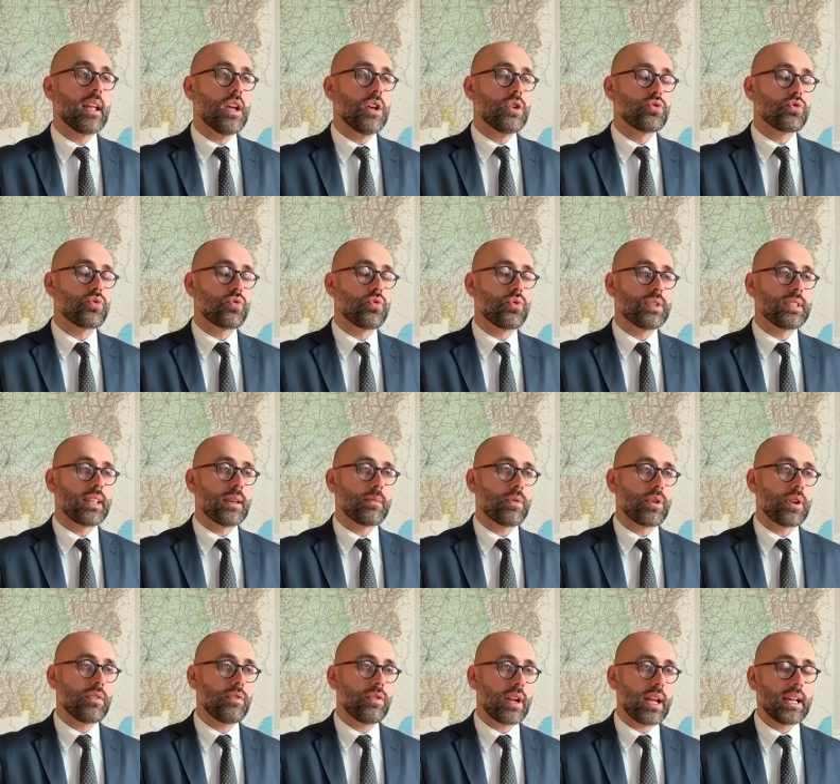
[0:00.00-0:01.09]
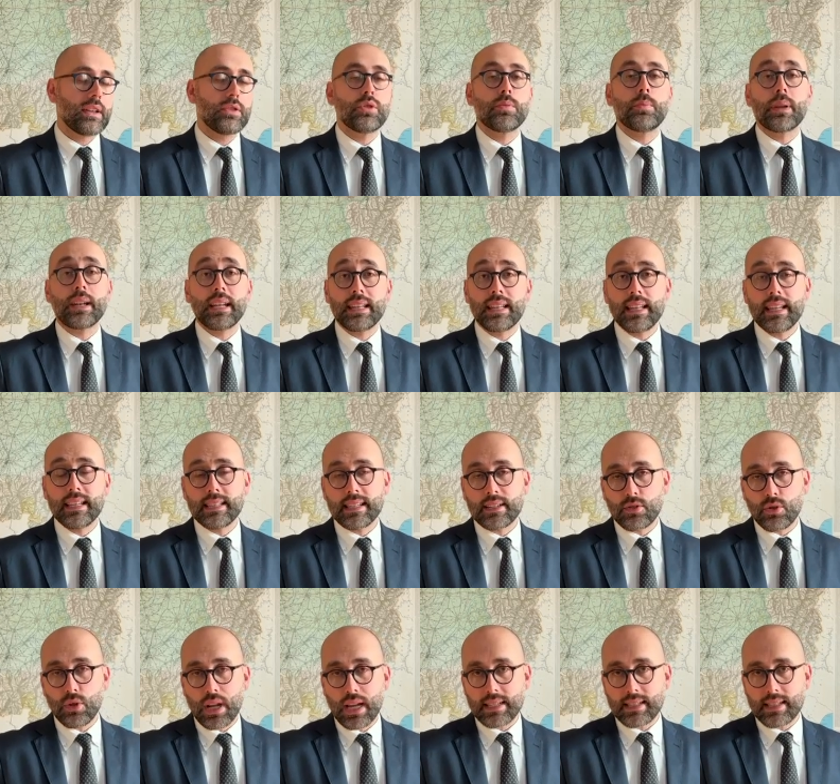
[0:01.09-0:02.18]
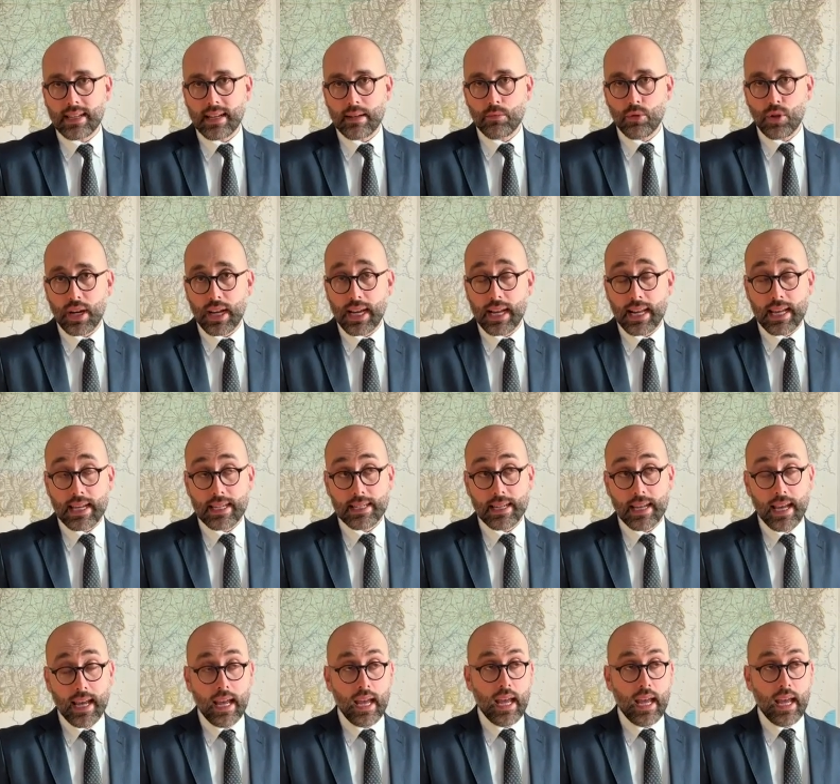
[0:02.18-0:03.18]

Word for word: su cui stiamo lavorando per l'edilizia scolastica morregalese.